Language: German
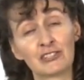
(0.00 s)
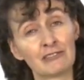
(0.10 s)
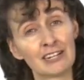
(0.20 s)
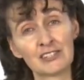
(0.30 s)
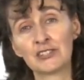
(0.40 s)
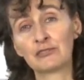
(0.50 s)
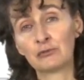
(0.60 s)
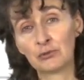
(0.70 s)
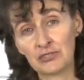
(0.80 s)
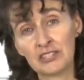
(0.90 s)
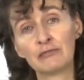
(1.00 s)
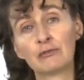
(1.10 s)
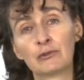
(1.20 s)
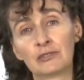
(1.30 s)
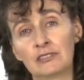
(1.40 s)
Ich weiß nicht, wo Sie
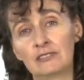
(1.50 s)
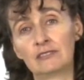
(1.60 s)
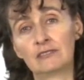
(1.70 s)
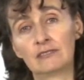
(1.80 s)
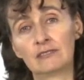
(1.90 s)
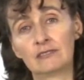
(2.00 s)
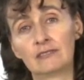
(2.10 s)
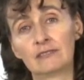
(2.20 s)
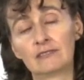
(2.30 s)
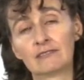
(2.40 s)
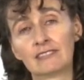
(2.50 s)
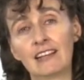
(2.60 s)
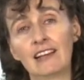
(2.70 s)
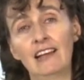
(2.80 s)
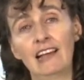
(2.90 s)
wohnen,
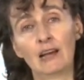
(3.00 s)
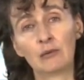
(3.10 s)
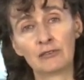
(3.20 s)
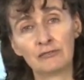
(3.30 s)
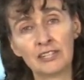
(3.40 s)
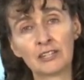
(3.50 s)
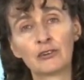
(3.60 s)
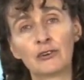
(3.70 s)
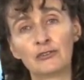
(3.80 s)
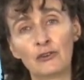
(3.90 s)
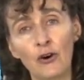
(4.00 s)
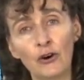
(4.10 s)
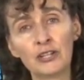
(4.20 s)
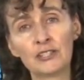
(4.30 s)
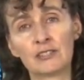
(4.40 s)
aber wir können
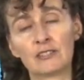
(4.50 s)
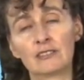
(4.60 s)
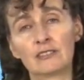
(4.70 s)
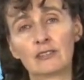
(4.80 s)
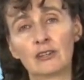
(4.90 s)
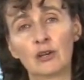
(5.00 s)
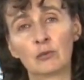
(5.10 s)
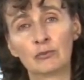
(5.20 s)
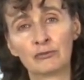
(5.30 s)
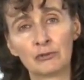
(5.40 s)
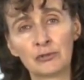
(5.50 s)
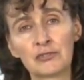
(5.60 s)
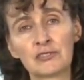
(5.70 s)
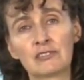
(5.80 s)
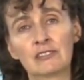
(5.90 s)
heute
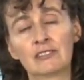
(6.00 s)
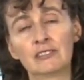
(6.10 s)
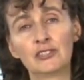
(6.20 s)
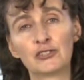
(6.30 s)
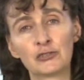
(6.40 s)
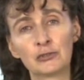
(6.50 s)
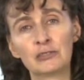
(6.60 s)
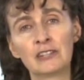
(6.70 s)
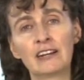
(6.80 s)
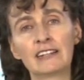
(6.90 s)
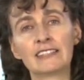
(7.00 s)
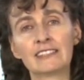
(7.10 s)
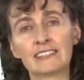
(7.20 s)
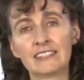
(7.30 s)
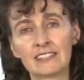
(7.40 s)
bewusst die
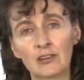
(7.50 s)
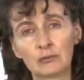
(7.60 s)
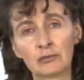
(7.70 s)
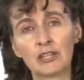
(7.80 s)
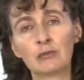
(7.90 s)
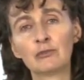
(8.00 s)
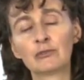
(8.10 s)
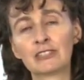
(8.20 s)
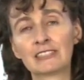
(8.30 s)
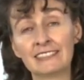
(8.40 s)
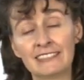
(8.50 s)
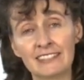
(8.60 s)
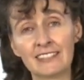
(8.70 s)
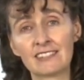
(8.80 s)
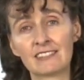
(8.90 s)
Schönheit in dieser Umgebung
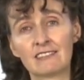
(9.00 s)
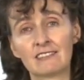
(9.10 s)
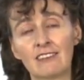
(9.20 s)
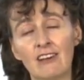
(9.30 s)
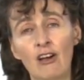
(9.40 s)
genießen